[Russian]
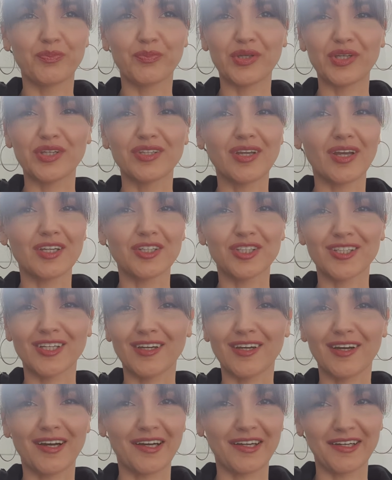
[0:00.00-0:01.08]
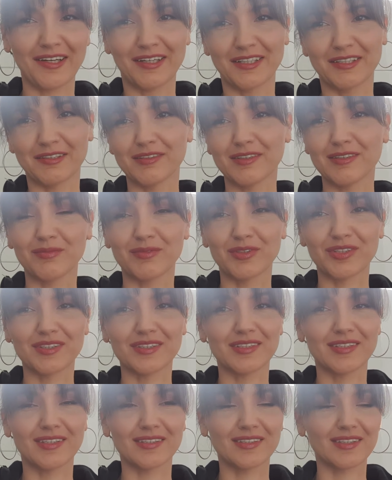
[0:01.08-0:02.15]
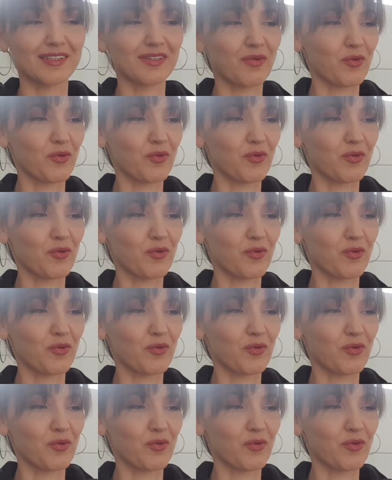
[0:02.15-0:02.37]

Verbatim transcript: пьянящая ореховость, можно сказать.